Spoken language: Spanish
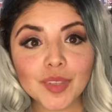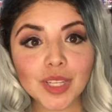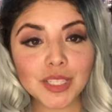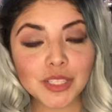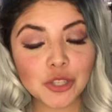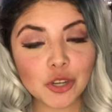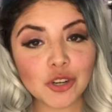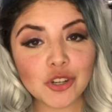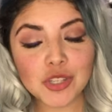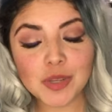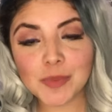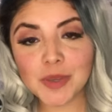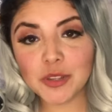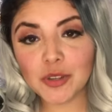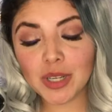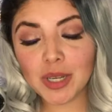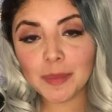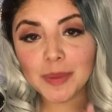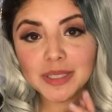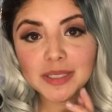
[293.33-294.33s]
yo los invito
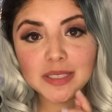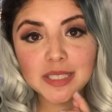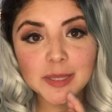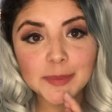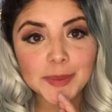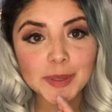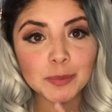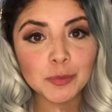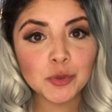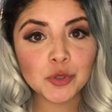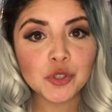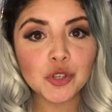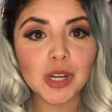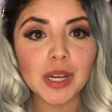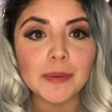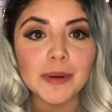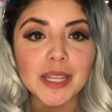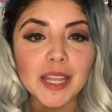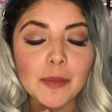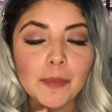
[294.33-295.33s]
a que participen mucho, la
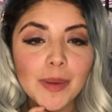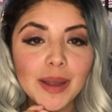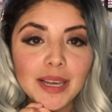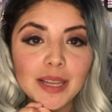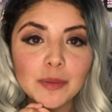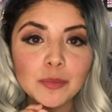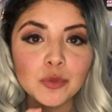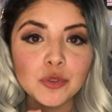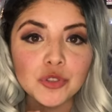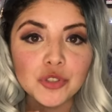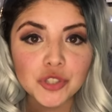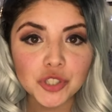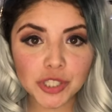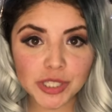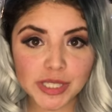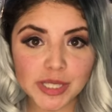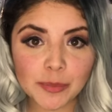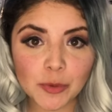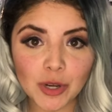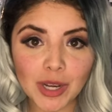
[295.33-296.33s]
verdad vale
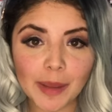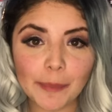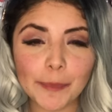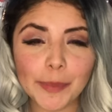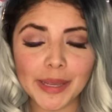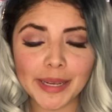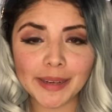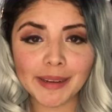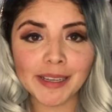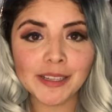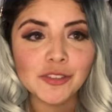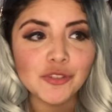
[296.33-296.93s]
muchísimo la pena.